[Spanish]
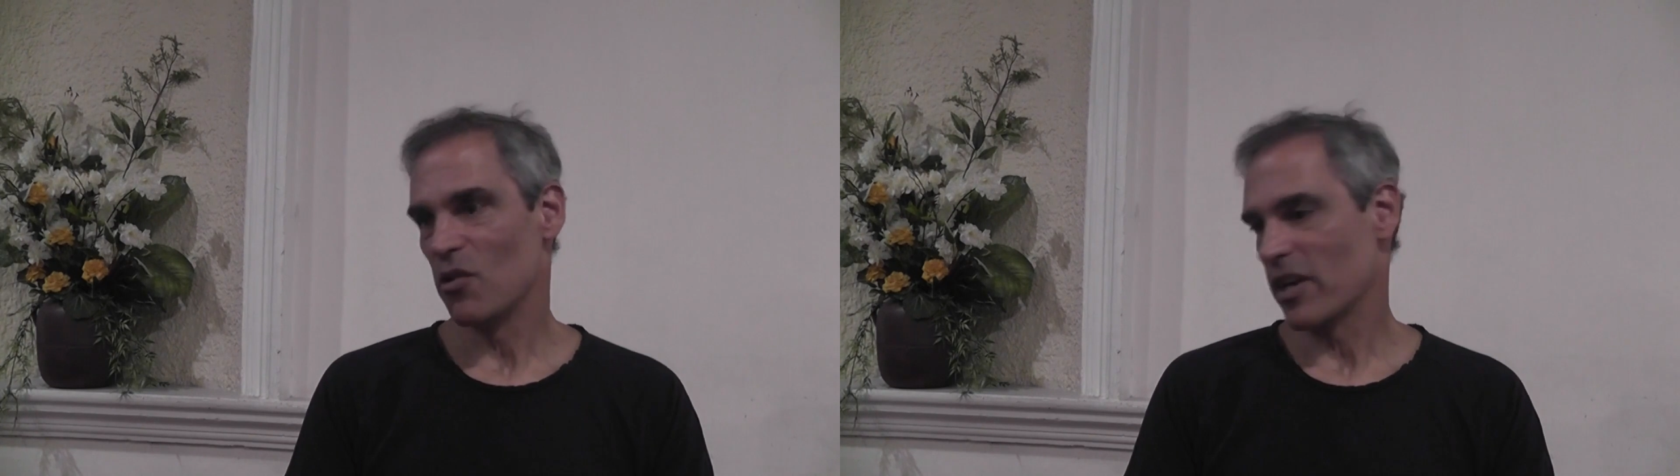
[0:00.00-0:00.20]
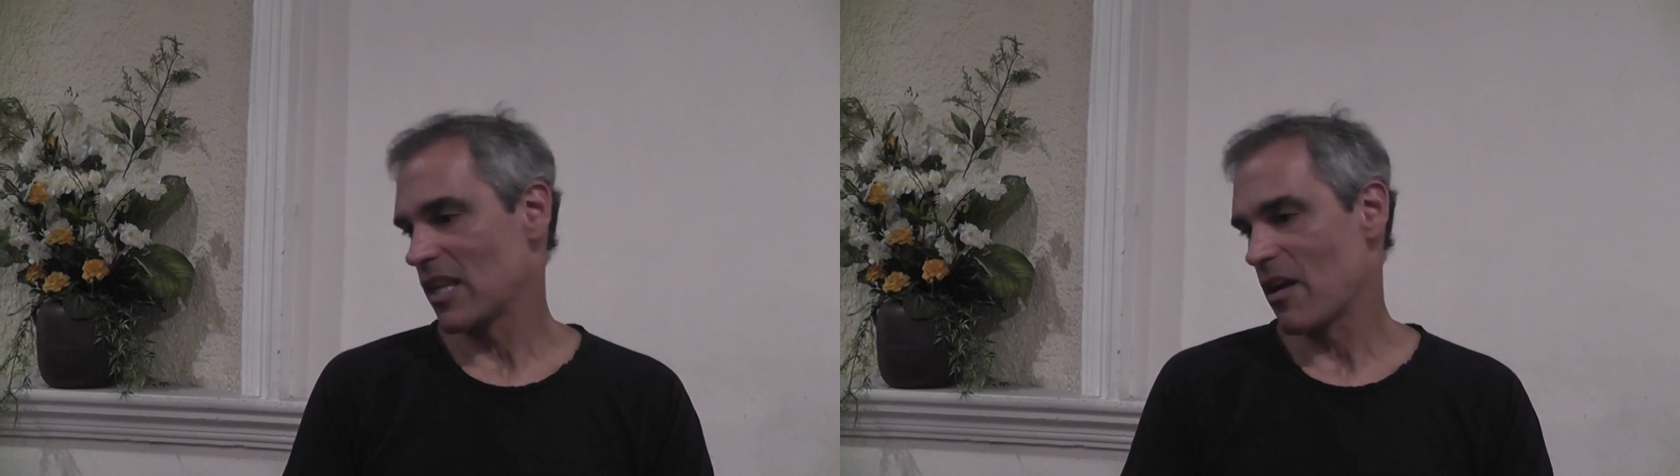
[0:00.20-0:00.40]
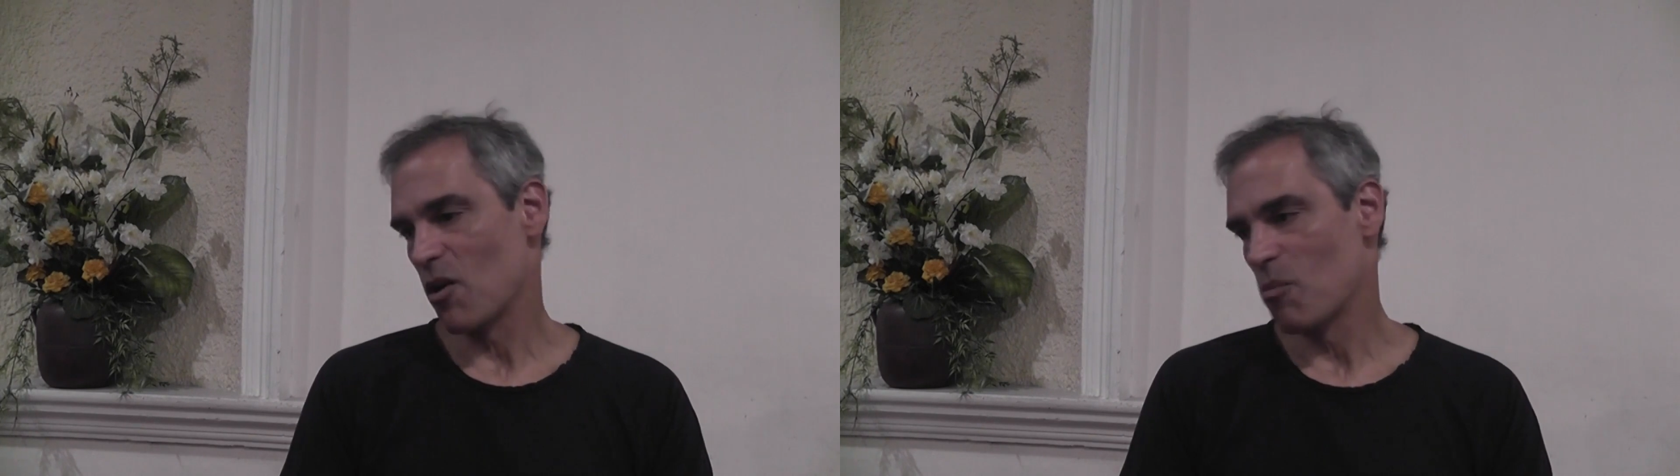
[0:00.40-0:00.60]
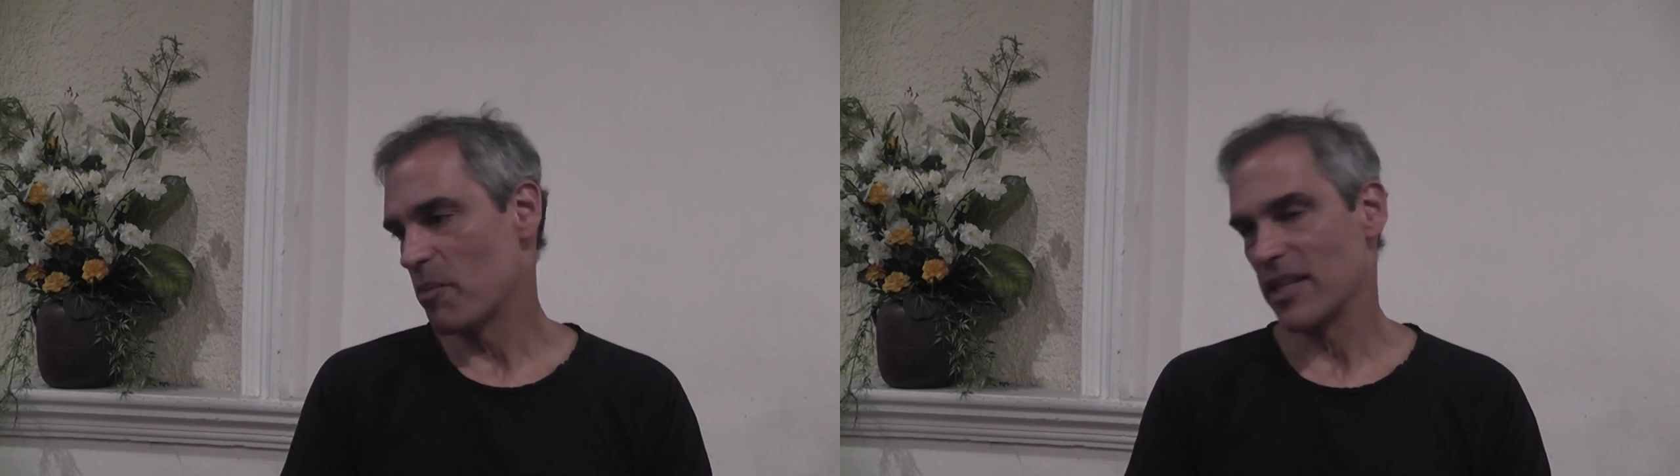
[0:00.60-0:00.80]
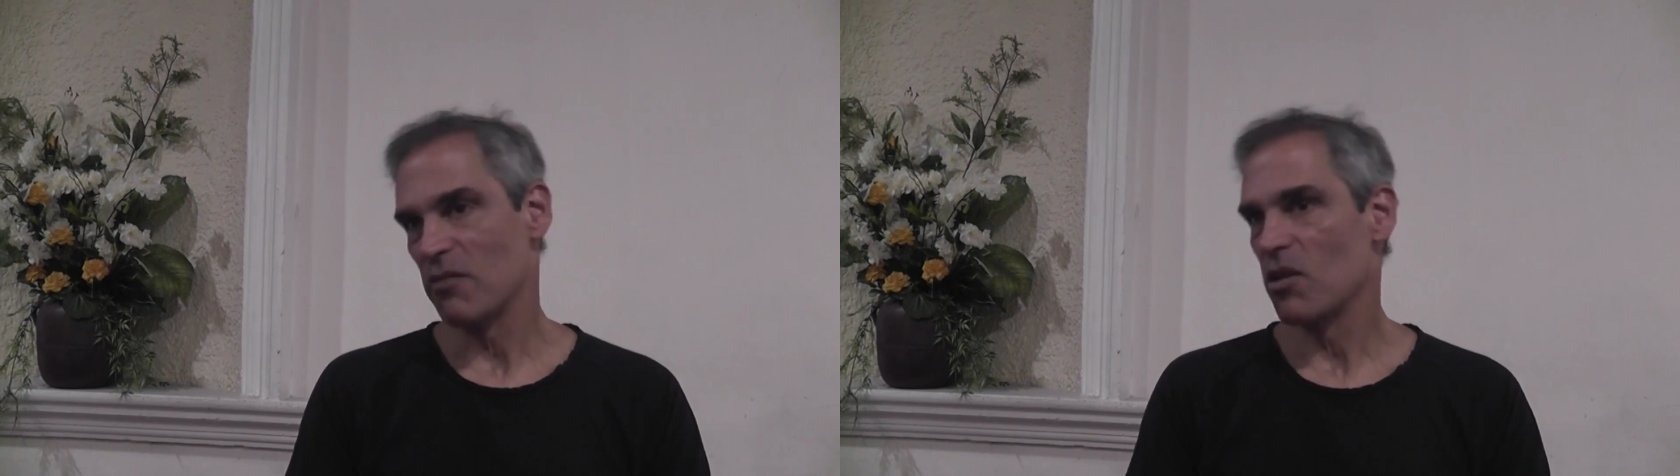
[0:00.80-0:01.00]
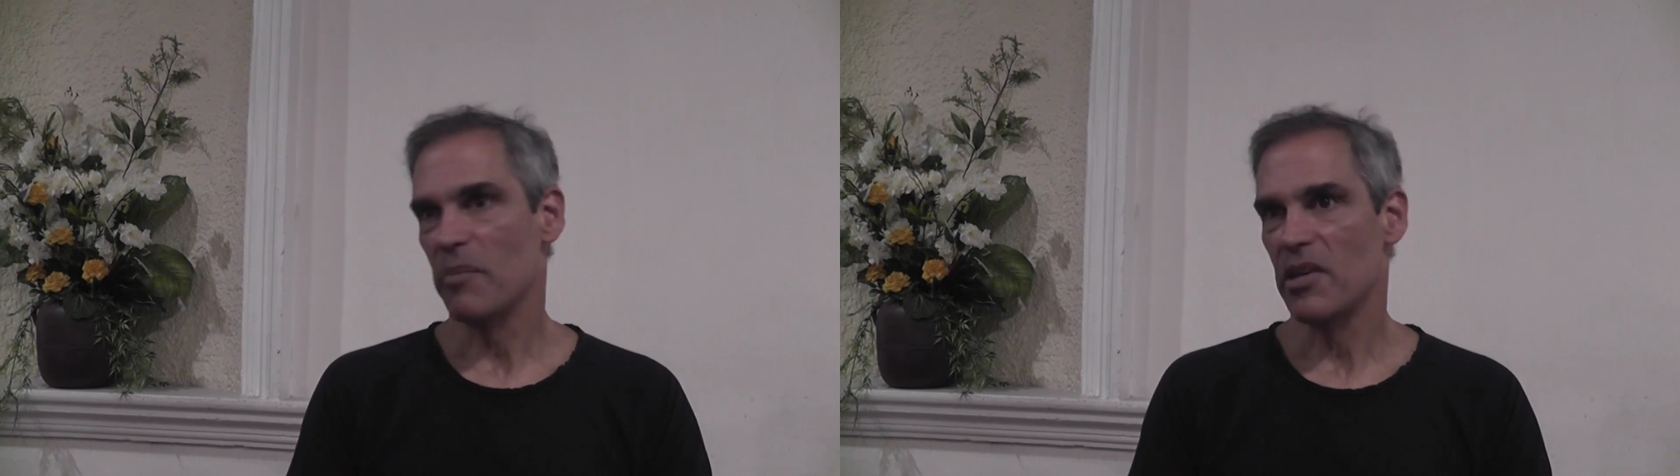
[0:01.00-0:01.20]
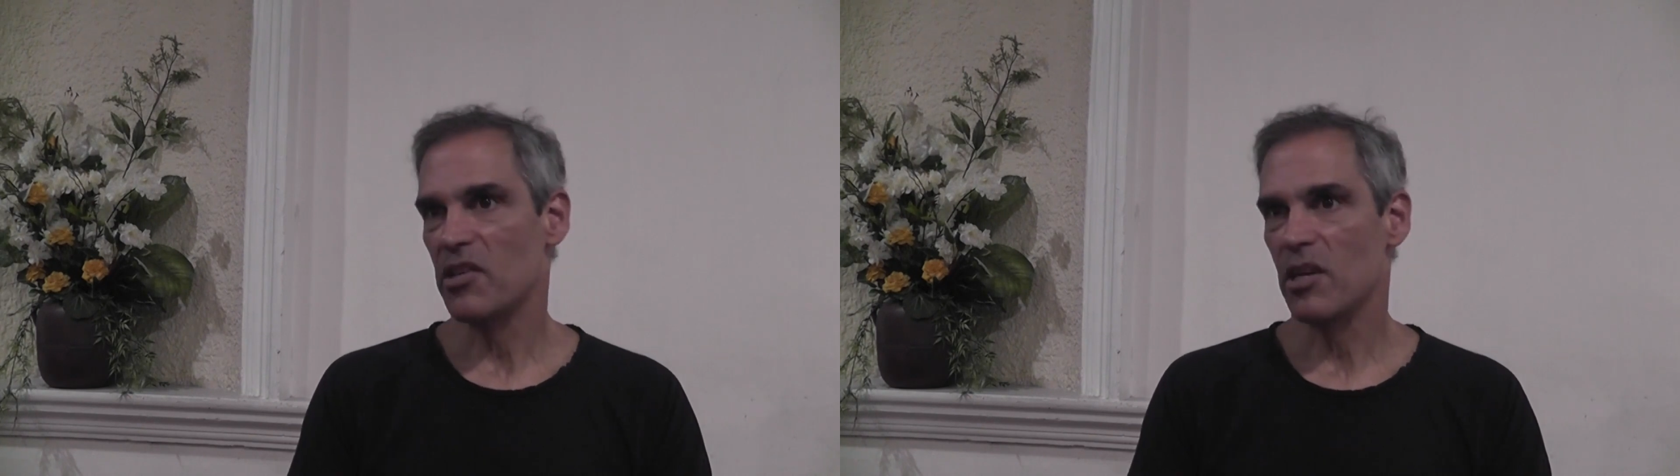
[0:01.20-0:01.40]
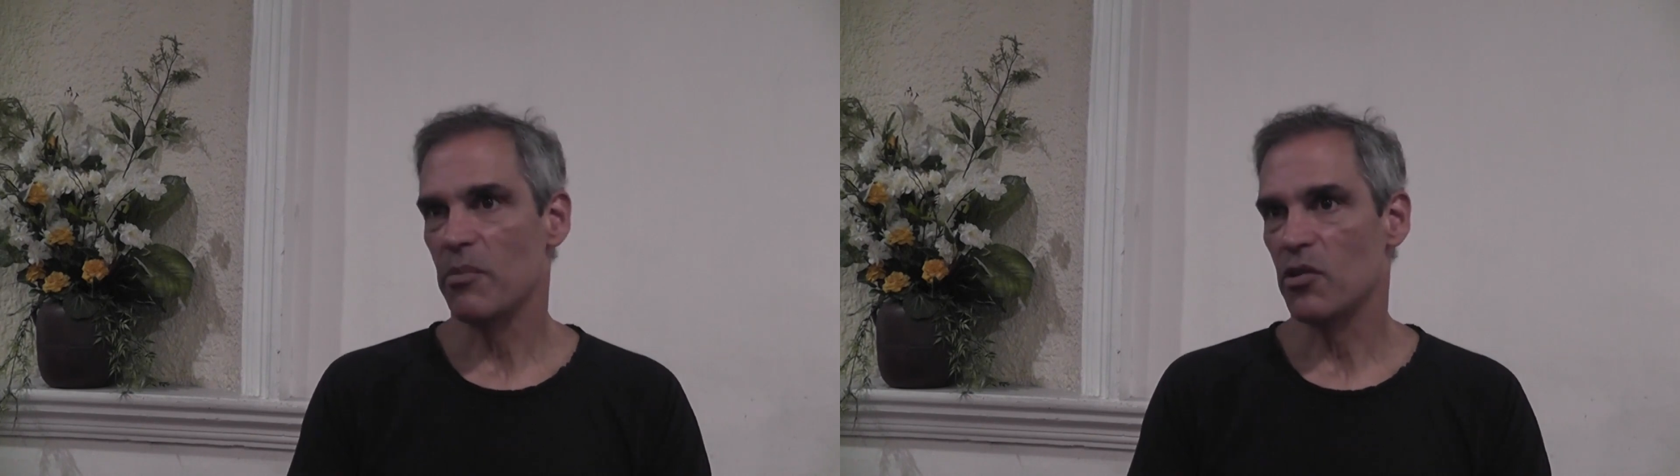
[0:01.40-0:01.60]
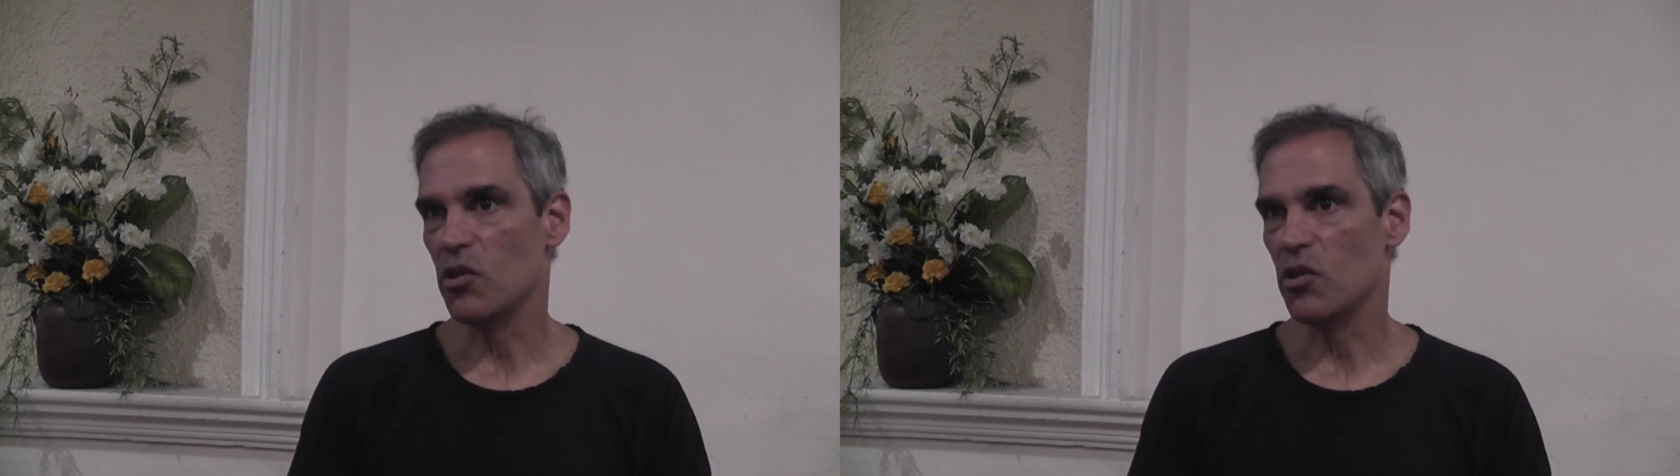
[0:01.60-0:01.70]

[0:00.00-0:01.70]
a lo que estaba compartiendo al principio.